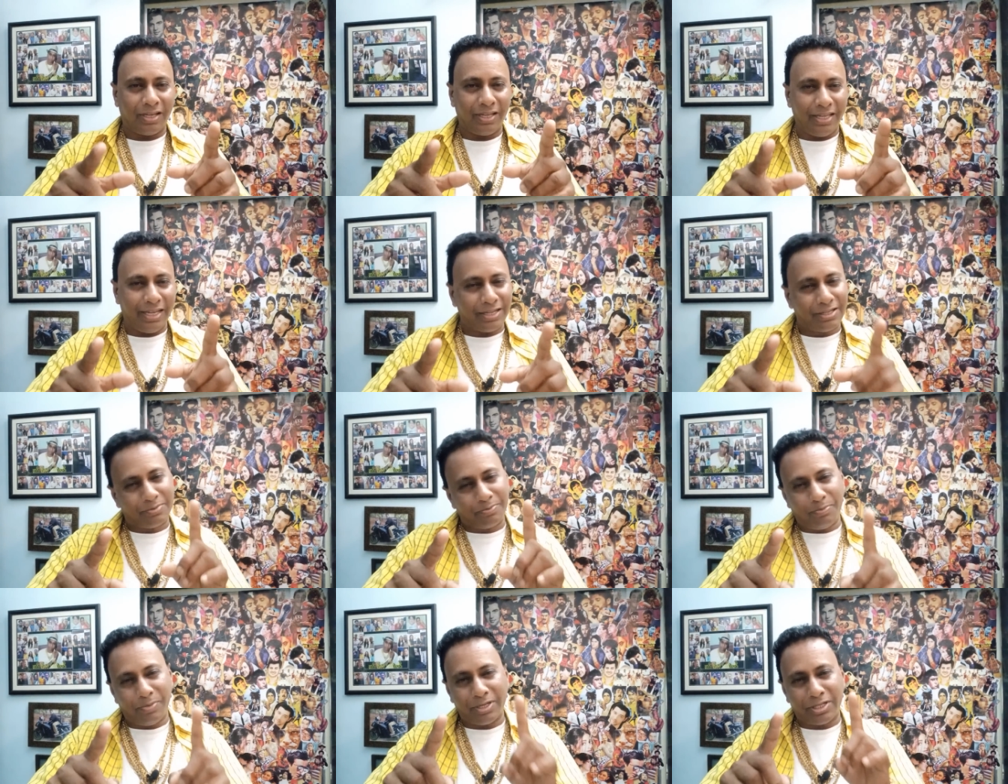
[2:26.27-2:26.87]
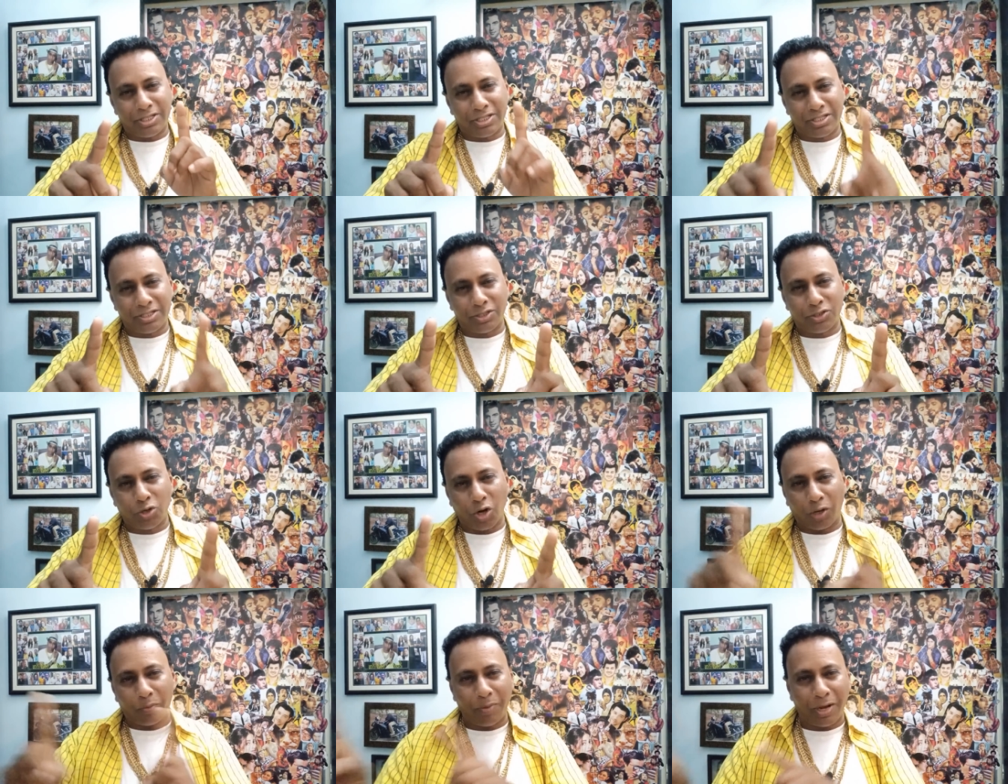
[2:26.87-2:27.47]
एक
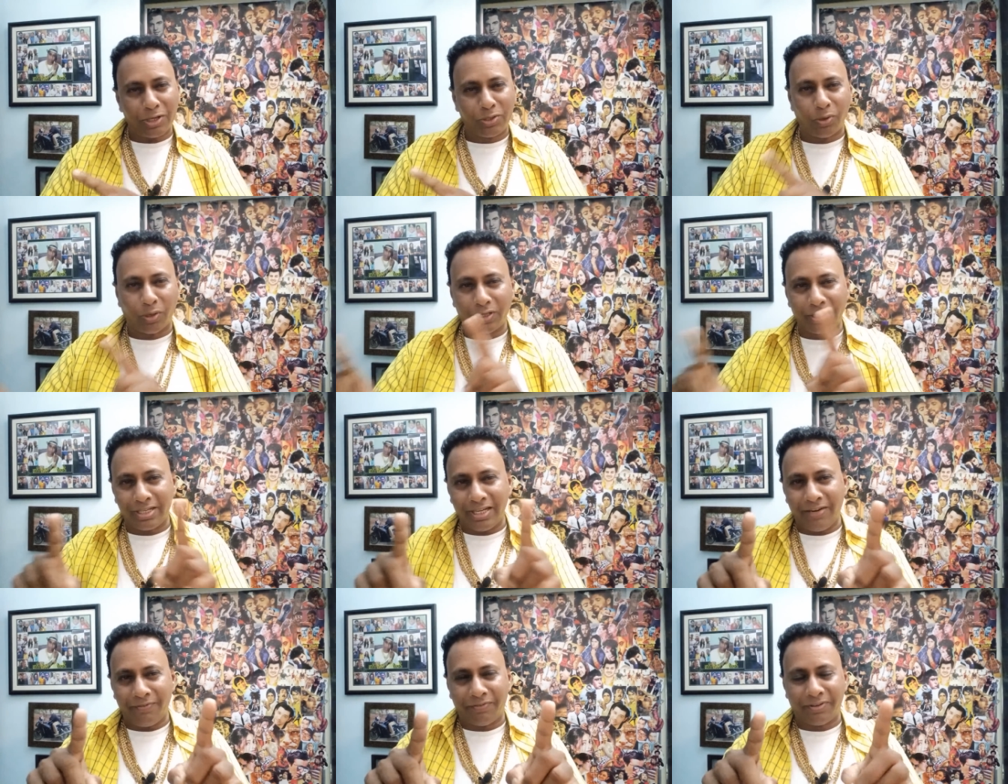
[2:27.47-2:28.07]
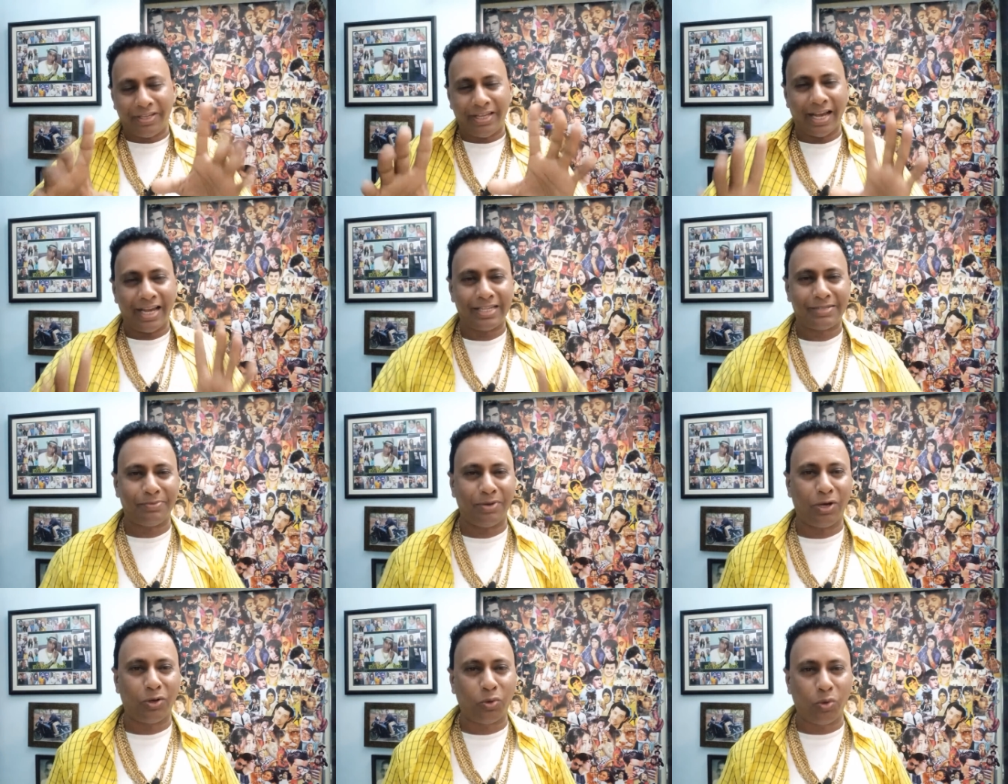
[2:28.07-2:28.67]
शॉर्ट बाय शॉर्ट लिफ्ट किया है
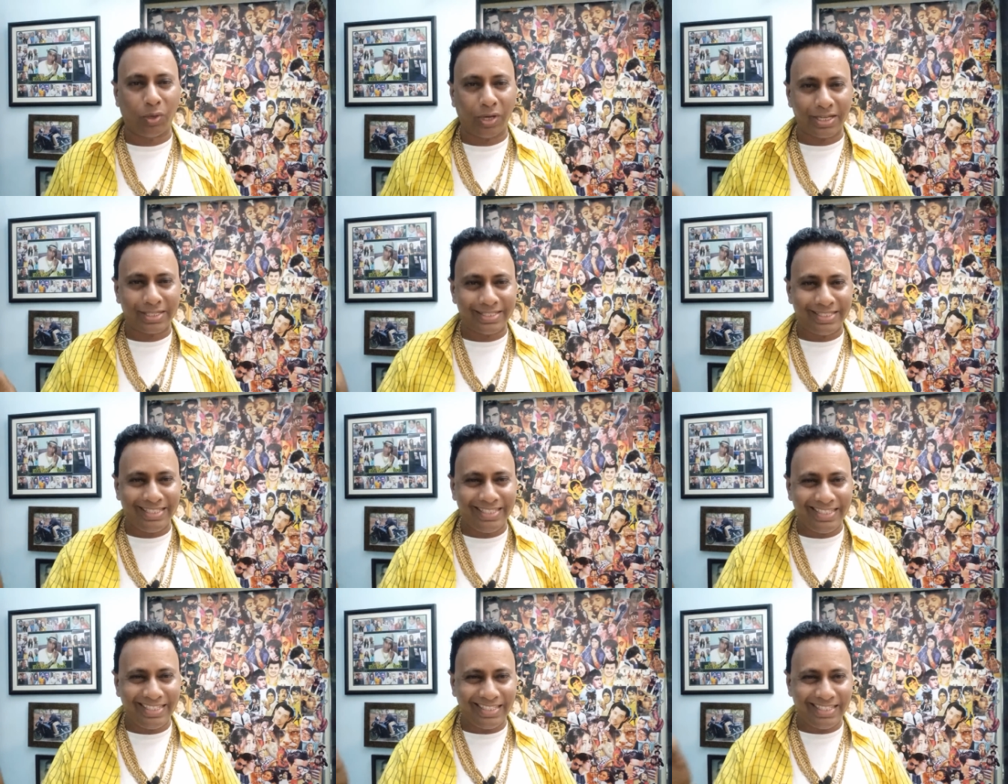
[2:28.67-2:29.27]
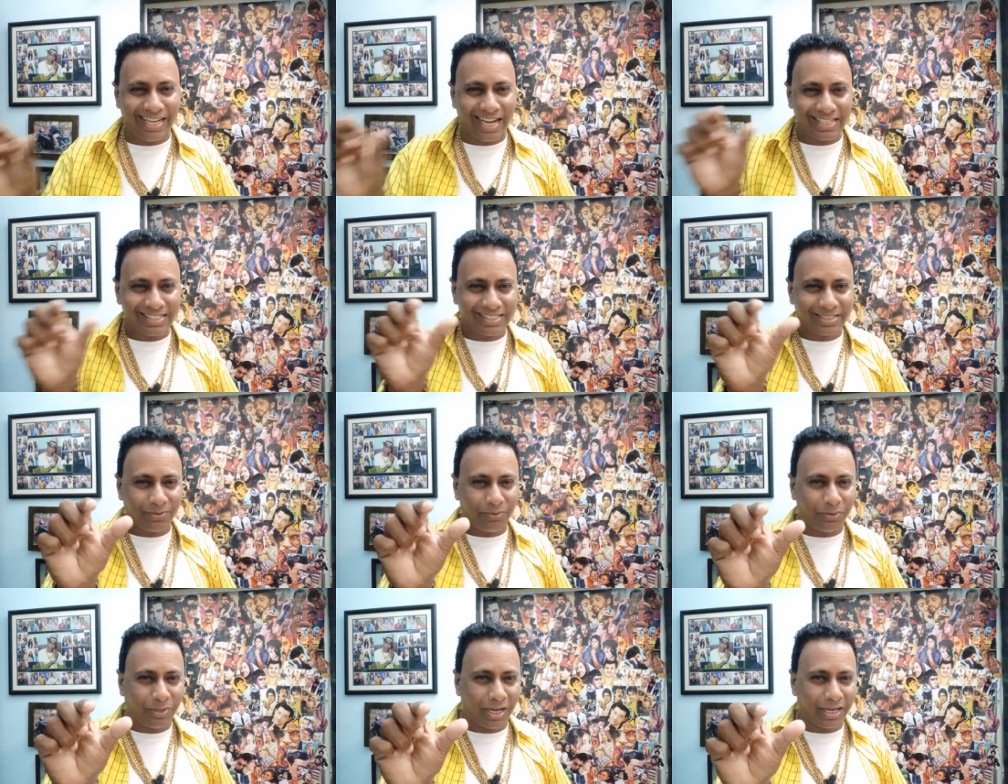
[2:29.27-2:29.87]
इसमें अंगूर का सीन ही यहाँ
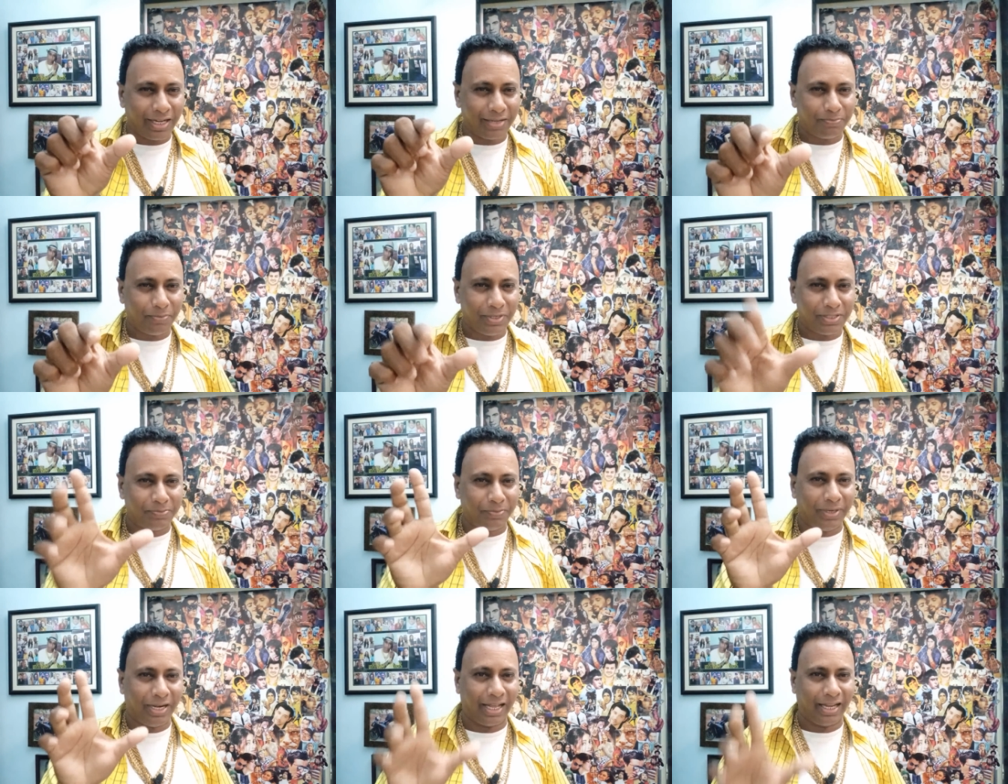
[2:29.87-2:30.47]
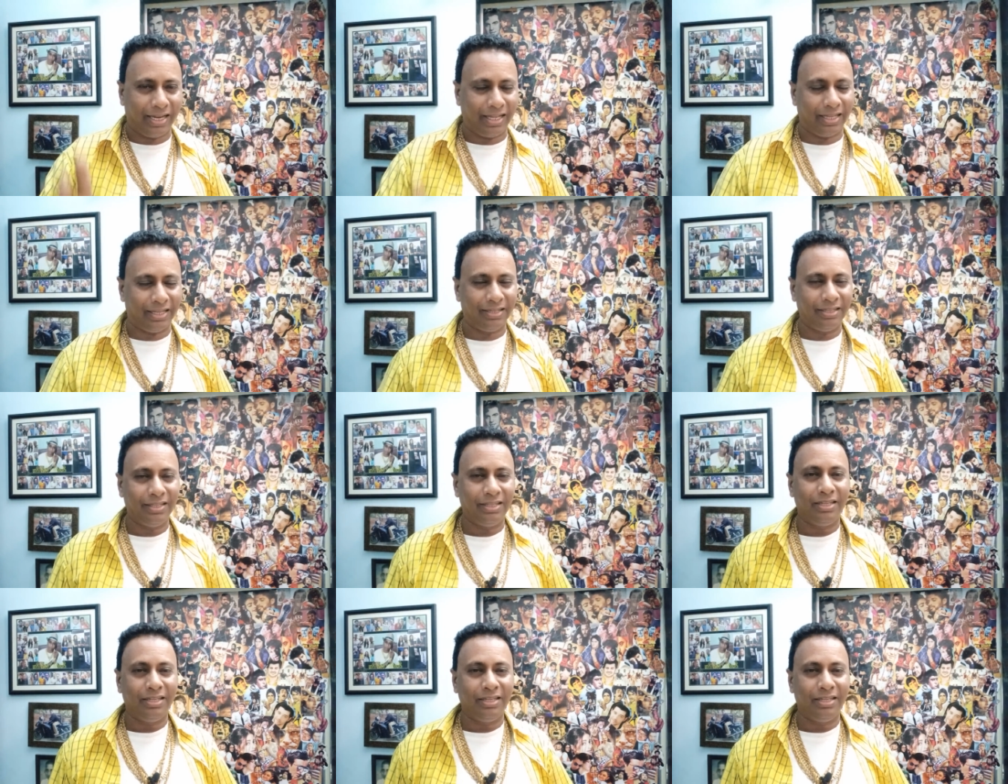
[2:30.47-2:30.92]
उठा के इसमें डाला है